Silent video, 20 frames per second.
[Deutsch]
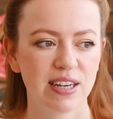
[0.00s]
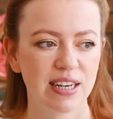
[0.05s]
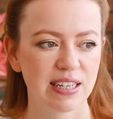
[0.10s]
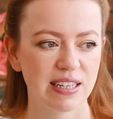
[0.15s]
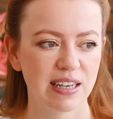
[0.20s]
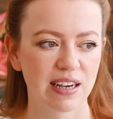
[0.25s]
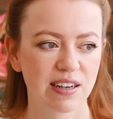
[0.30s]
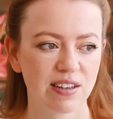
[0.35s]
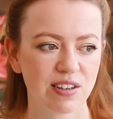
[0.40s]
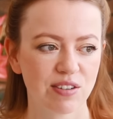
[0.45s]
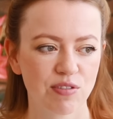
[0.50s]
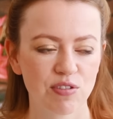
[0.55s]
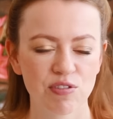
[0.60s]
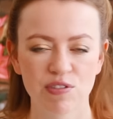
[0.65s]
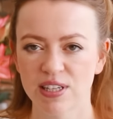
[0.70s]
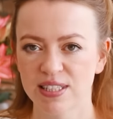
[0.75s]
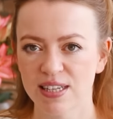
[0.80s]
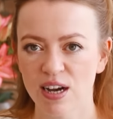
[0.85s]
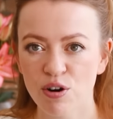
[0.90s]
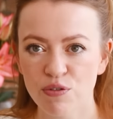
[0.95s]
ja irgendwie
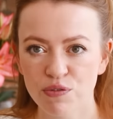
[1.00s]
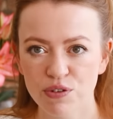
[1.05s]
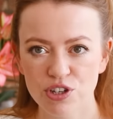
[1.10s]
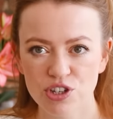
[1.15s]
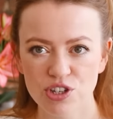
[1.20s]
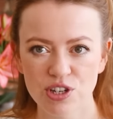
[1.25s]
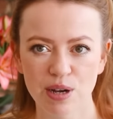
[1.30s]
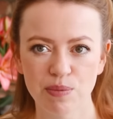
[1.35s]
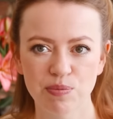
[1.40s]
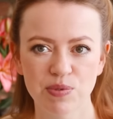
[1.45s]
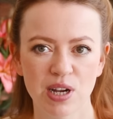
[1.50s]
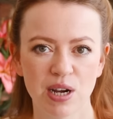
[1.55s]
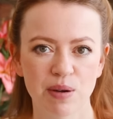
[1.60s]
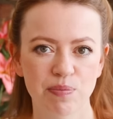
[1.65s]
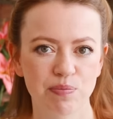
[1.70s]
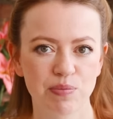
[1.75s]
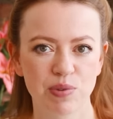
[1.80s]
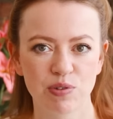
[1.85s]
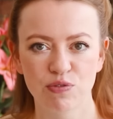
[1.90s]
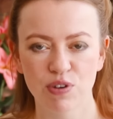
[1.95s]
was aufgeschnappt habe
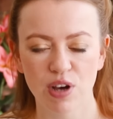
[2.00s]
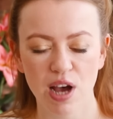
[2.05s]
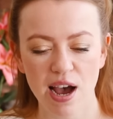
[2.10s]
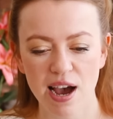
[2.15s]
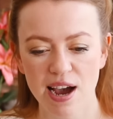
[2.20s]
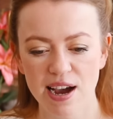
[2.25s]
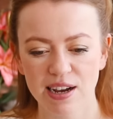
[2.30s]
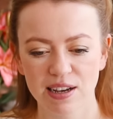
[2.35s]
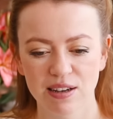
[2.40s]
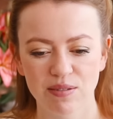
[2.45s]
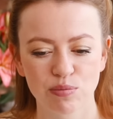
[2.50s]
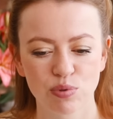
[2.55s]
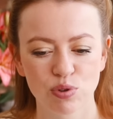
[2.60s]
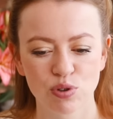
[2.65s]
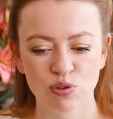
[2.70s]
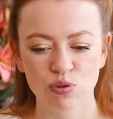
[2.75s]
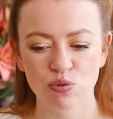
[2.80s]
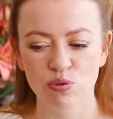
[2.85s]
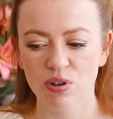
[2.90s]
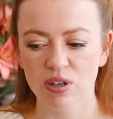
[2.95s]
mit Fragen
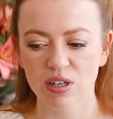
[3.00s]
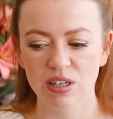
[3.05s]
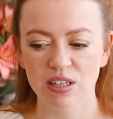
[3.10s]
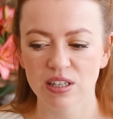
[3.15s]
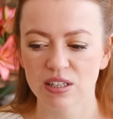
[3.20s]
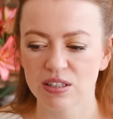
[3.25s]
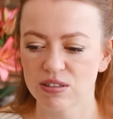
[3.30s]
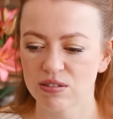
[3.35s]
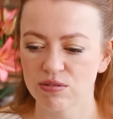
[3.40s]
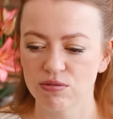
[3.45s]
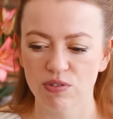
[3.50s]
bezüglich,